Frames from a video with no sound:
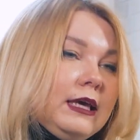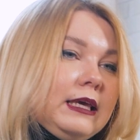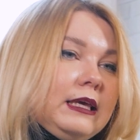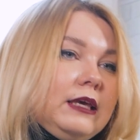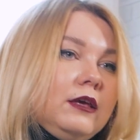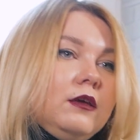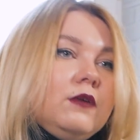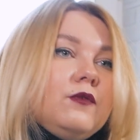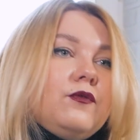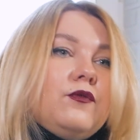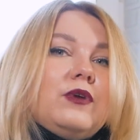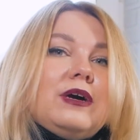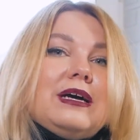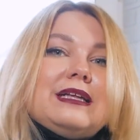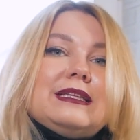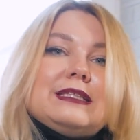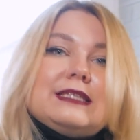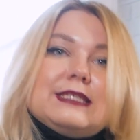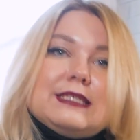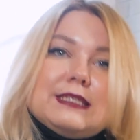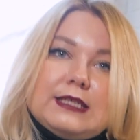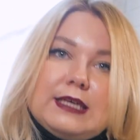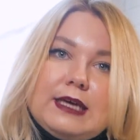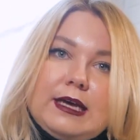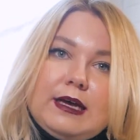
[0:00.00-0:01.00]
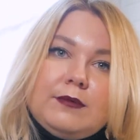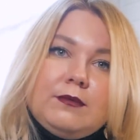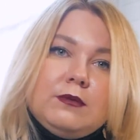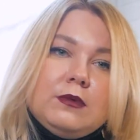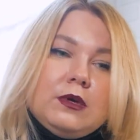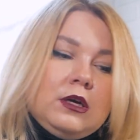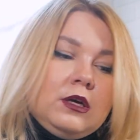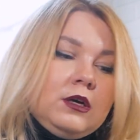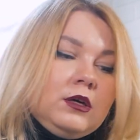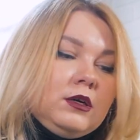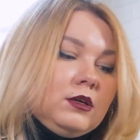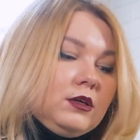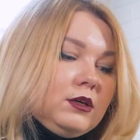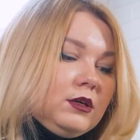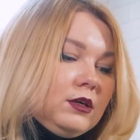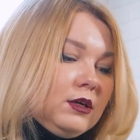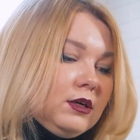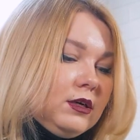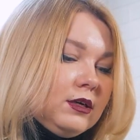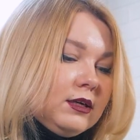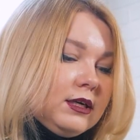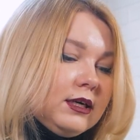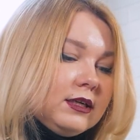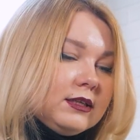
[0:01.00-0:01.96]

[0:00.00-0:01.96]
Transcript: И в конце э,